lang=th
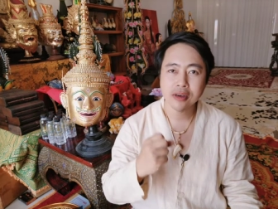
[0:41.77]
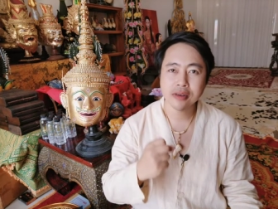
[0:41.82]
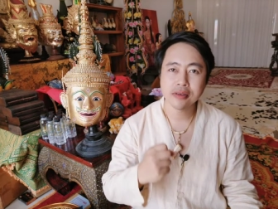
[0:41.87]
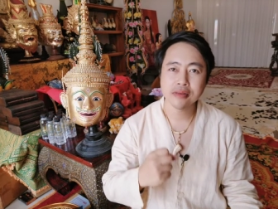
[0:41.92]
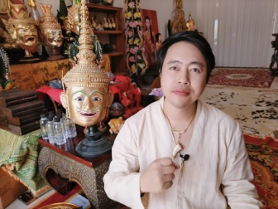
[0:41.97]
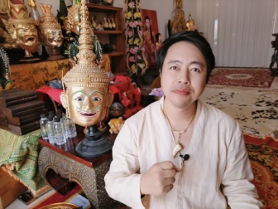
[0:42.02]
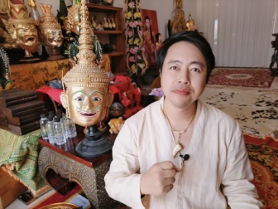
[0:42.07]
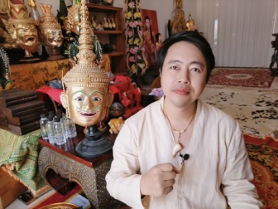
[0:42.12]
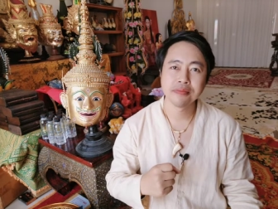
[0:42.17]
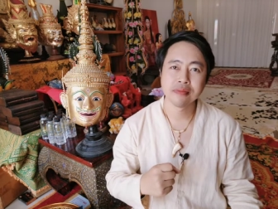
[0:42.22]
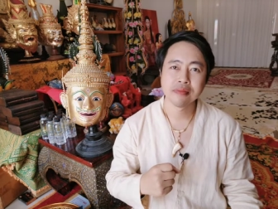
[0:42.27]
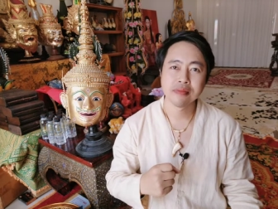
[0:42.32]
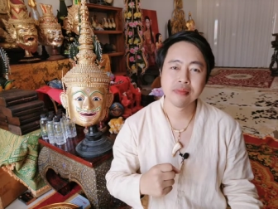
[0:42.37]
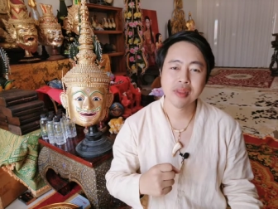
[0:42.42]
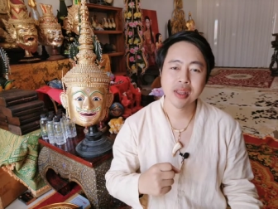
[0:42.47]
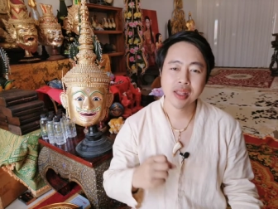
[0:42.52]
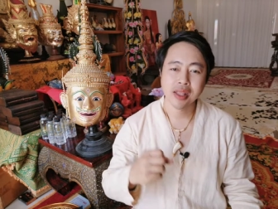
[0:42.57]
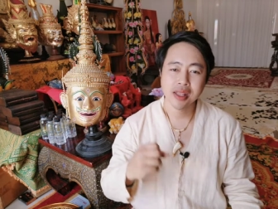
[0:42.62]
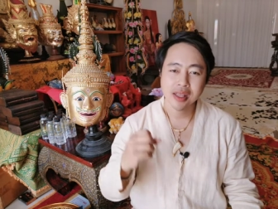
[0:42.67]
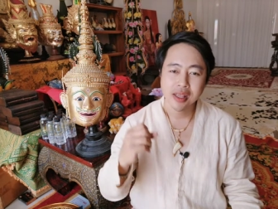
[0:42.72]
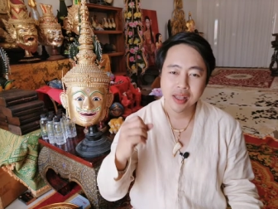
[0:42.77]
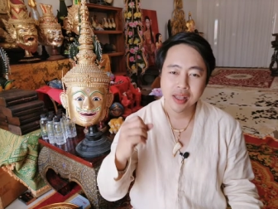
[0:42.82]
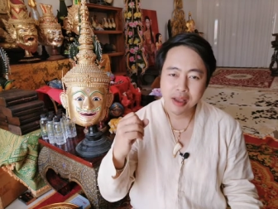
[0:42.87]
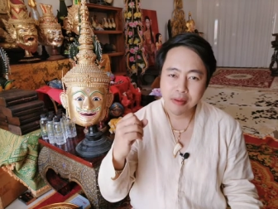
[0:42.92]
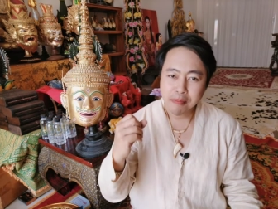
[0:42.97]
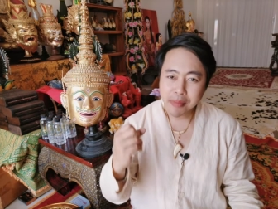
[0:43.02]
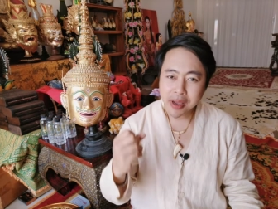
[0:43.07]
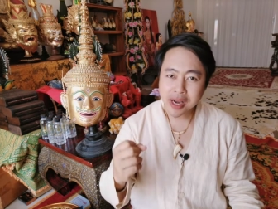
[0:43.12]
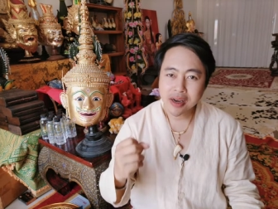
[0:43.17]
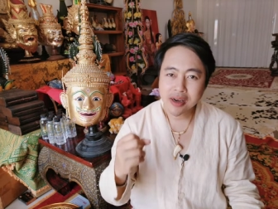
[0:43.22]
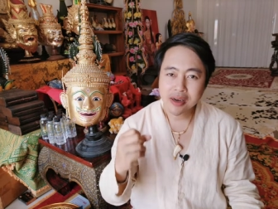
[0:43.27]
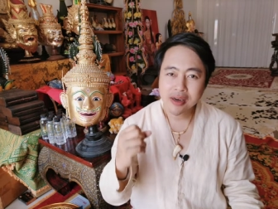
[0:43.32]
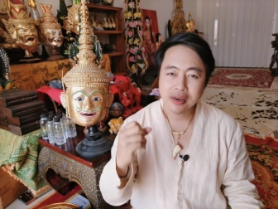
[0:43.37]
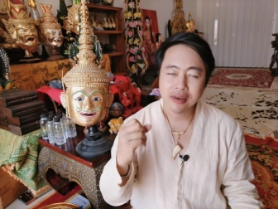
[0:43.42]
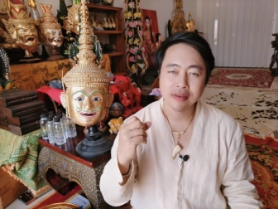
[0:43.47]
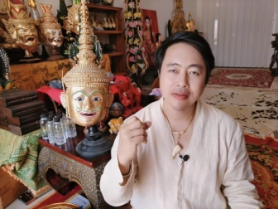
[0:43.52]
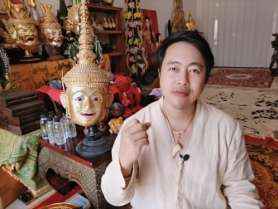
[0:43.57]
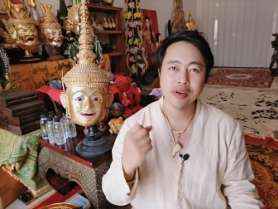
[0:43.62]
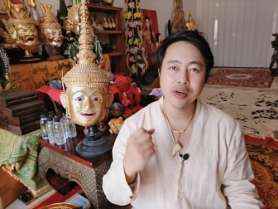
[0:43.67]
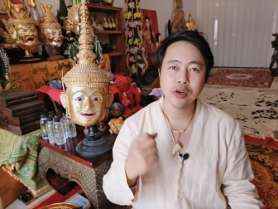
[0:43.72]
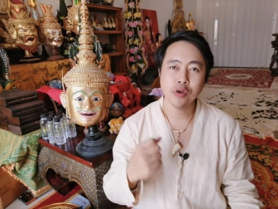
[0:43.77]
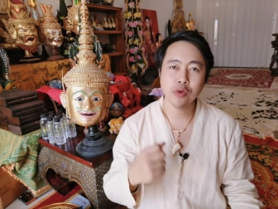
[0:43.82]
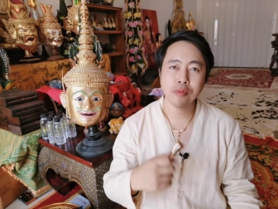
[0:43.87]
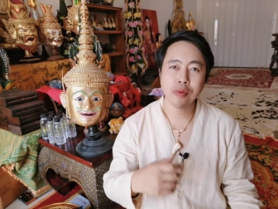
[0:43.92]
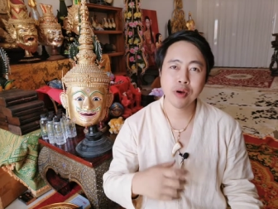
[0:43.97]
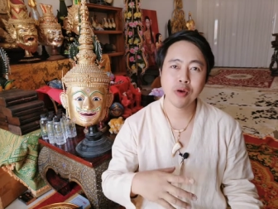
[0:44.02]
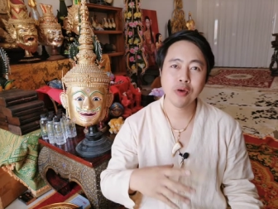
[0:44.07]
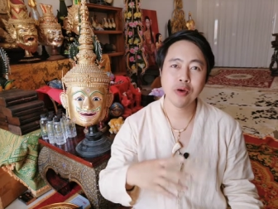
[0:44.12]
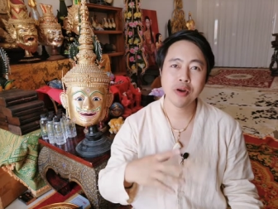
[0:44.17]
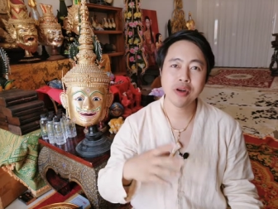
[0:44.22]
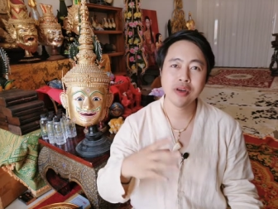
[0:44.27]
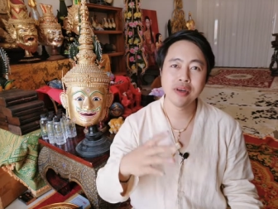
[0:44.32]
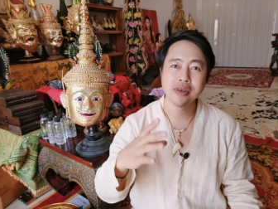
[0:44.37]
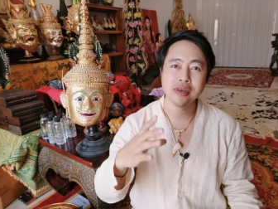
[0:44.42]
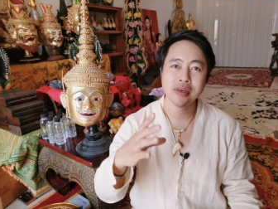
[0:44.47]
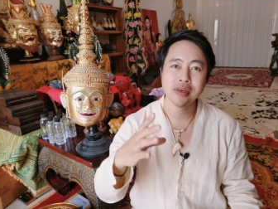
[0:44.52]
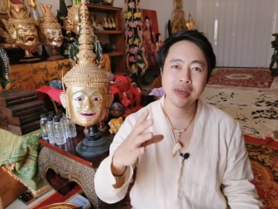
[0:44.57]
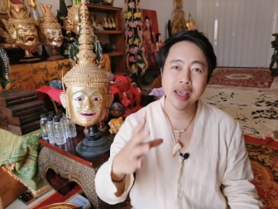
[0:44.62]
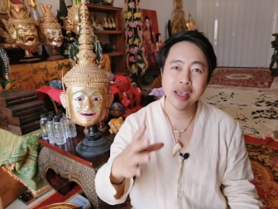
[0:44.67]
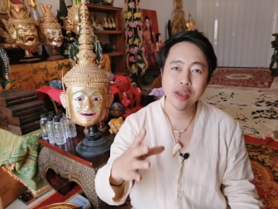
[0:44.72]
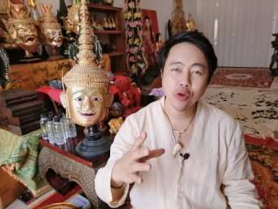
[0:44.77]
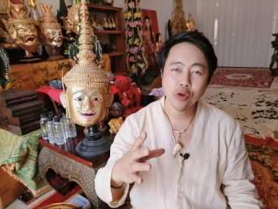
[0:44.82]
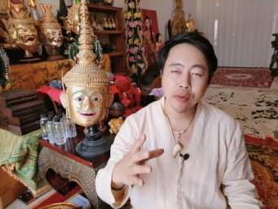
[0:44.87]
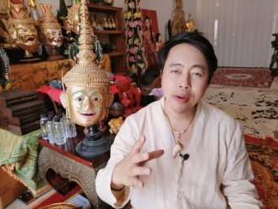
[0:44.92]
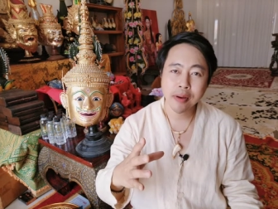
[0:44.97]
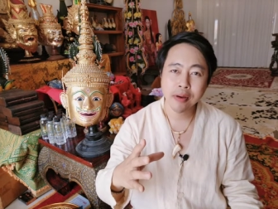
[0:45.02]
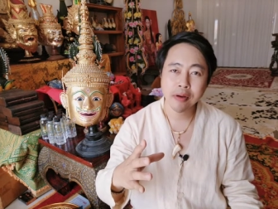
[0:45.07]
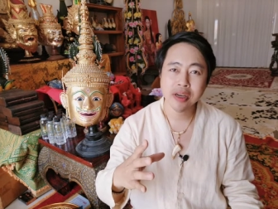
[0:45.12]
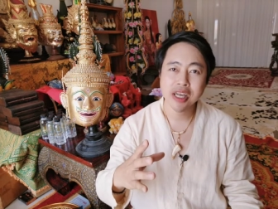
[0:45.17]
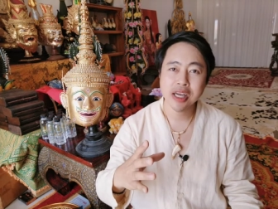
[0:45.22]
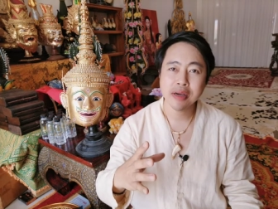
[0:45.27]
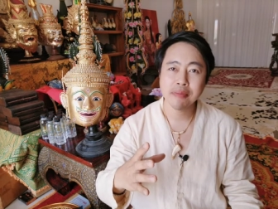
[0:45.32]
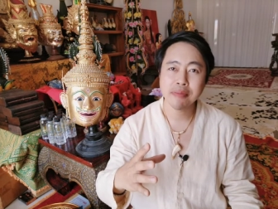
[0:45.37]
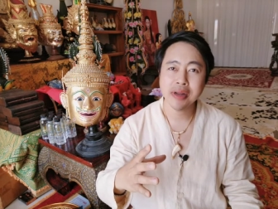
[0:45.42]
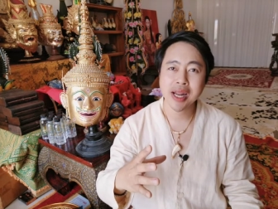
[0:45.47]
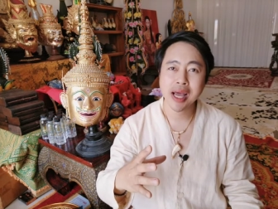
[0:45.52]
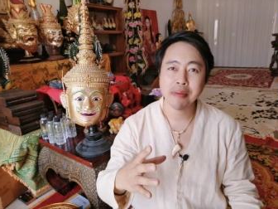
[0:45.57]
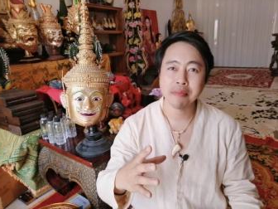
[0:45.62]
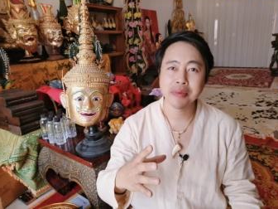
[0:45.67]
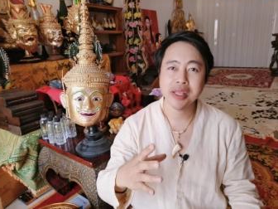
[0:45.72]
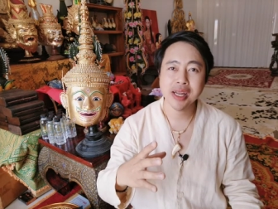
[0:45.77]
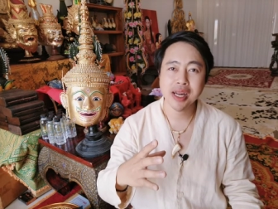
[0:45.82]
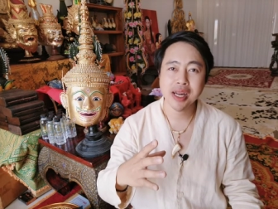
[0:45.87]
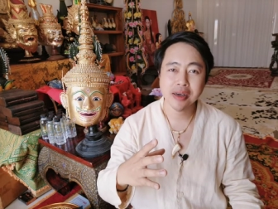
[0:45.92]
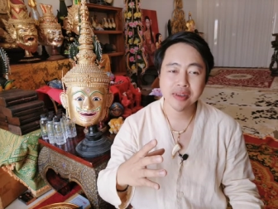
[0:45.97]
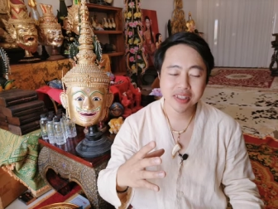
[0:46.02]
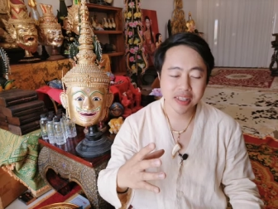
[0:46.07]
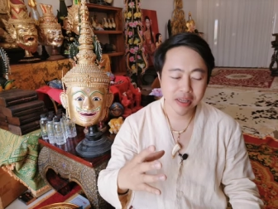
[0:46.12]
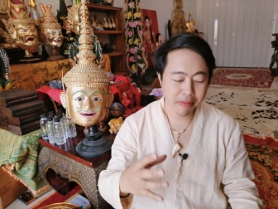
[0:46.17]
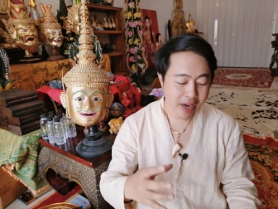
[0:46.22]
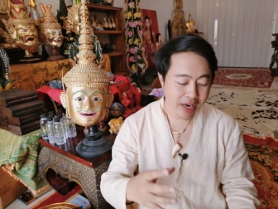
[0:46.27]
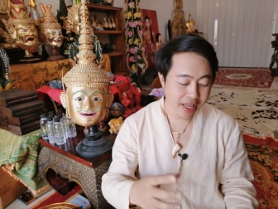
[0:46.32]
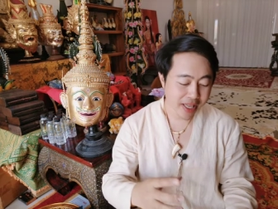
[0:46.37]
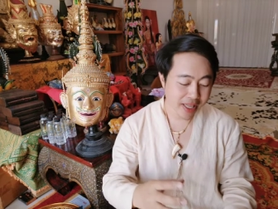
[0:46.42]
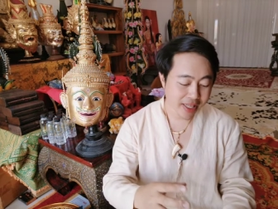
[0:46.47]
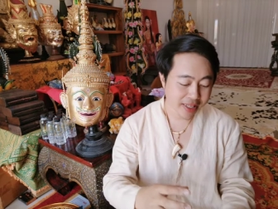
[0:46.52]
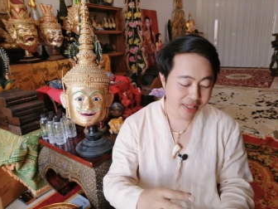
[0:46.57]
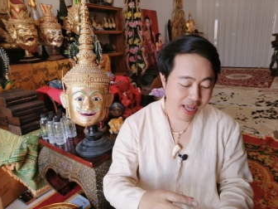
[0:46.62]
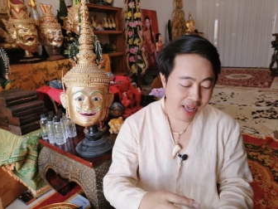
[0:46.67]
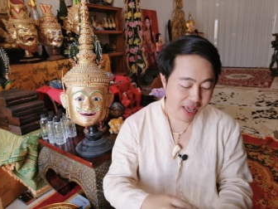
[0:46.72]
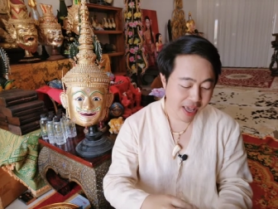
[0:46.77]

2. เป็นวัตถุมงคลในรูปแบบของเครื่องประดับที่เราสามารถที่จะใส่